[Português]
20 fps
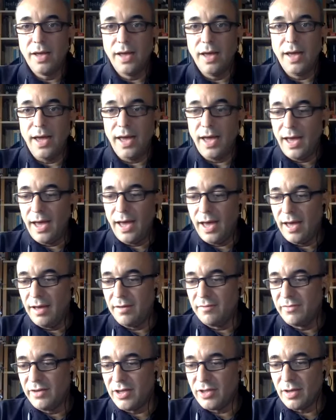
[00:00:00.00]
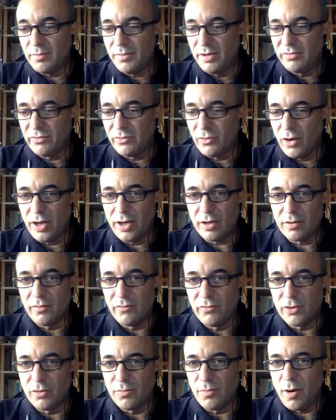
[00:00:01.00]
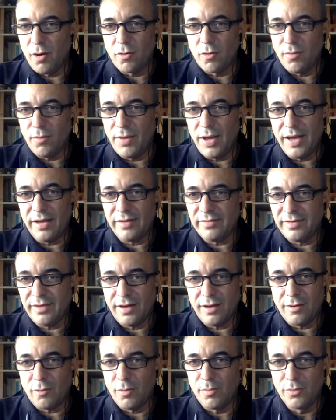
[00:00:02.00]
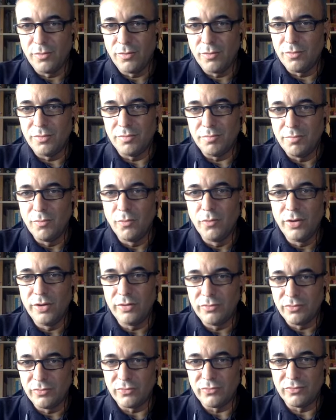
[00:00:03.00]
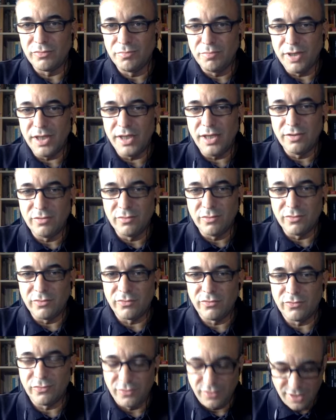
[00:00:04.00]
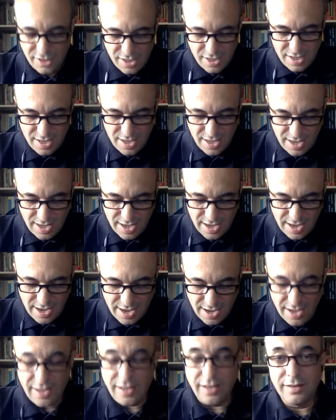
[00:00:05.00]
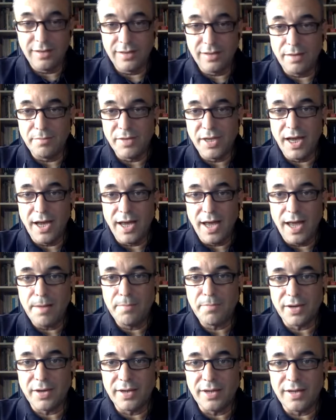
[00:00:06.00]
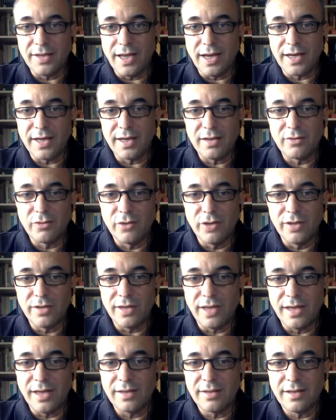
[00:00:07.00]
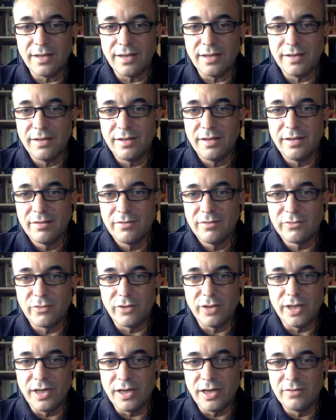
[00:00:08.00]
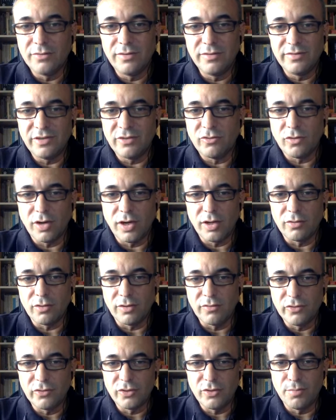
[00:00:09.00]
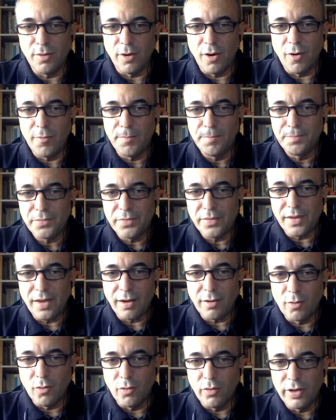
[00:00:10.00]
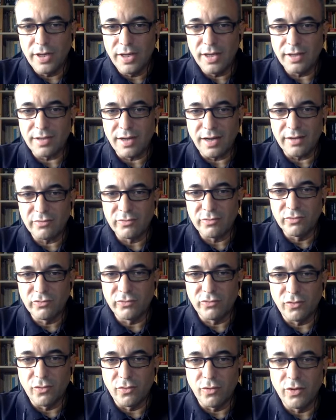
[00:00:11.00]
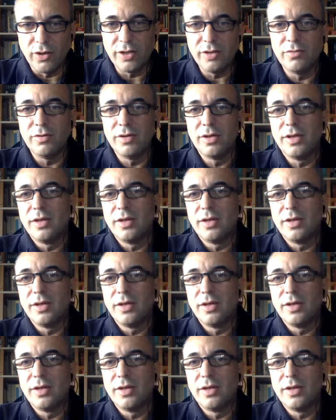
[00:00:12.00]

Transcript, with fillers: É, veja, a minha história com o futebol começa como muitos meninos é, da minha época, na década de 80, sonhando em ser jogador de futebol né, corri atrás do sonho.